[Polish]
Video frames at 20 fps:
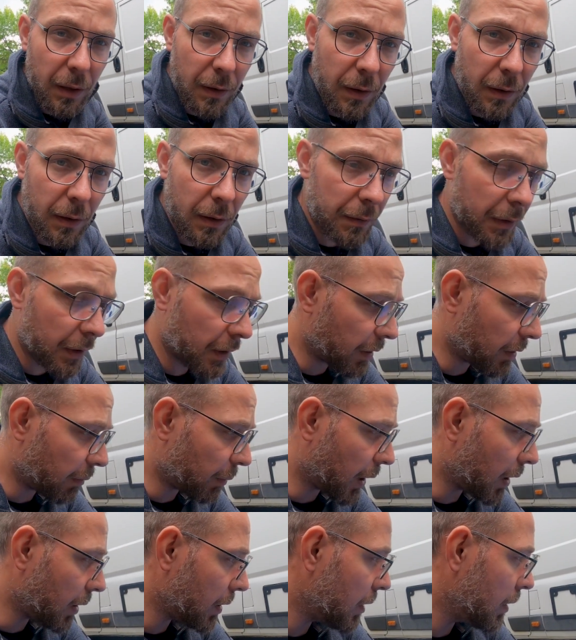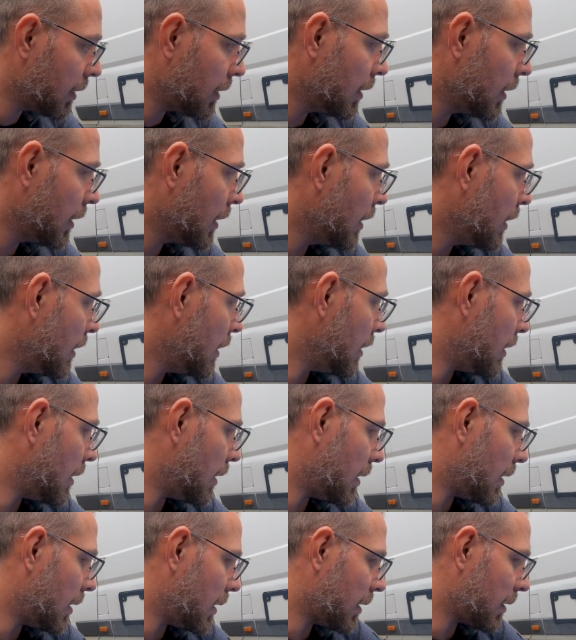szansa, że wytrzyma.
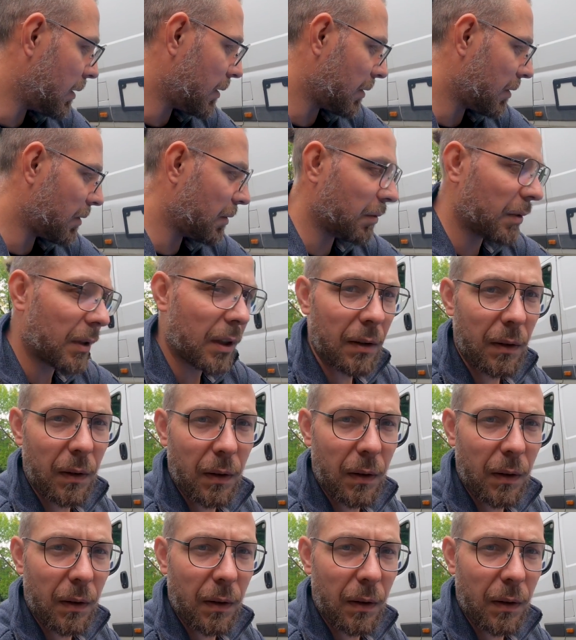Kosztuje